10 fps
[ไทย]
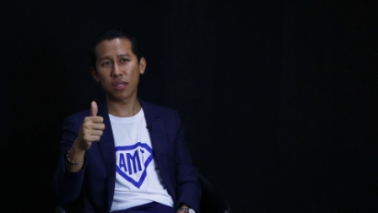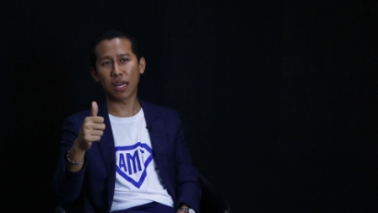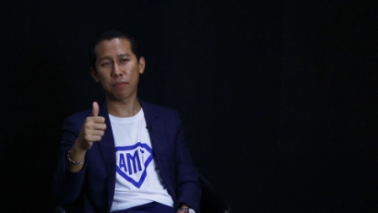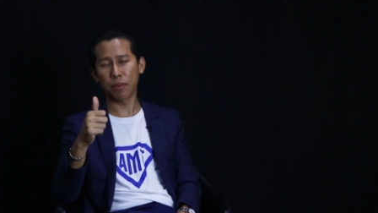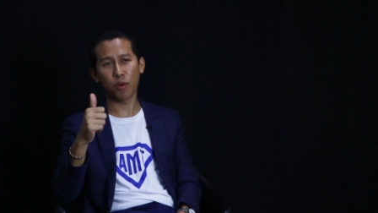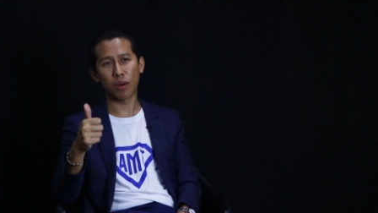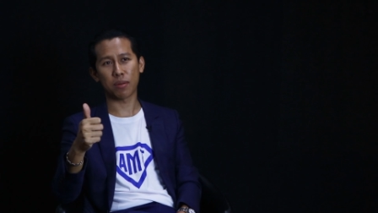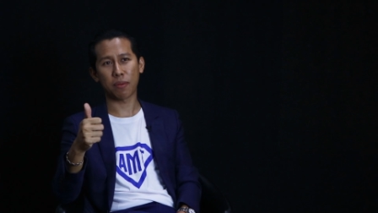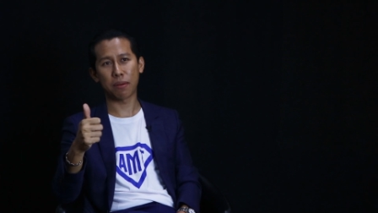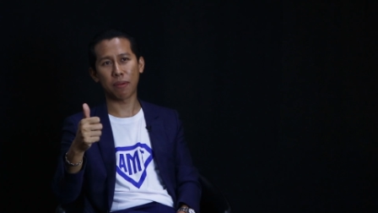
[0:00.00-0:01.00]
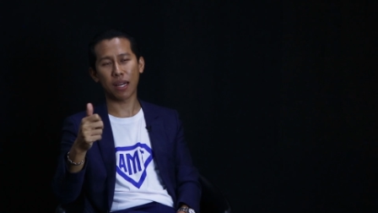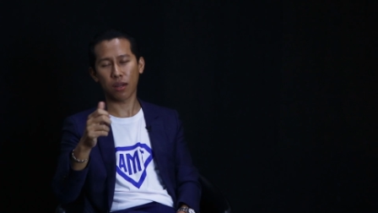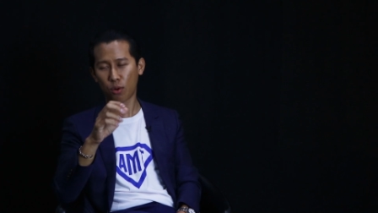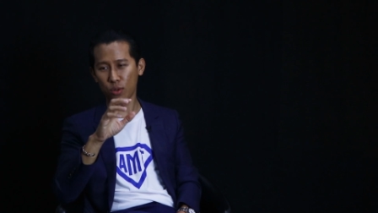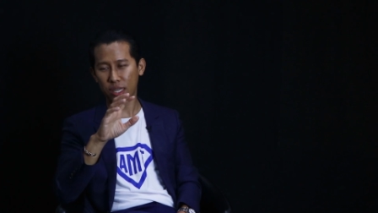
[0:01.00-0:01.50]
มือทำมีความสำคัญมาก
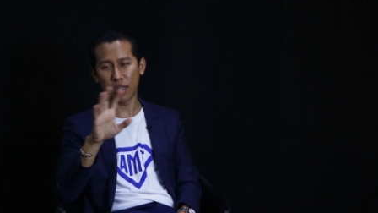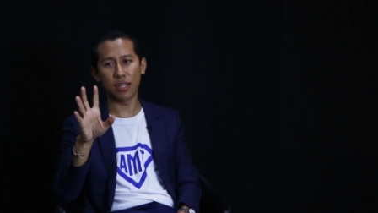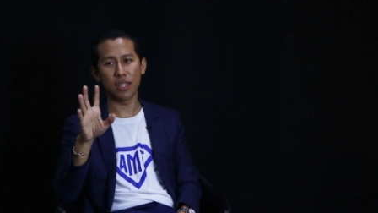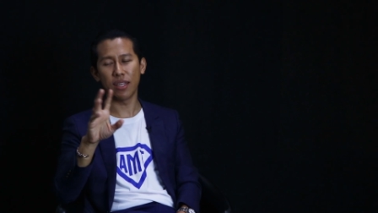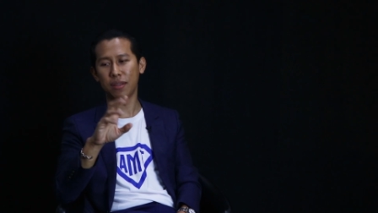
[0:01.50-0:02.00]
คุณคิดดี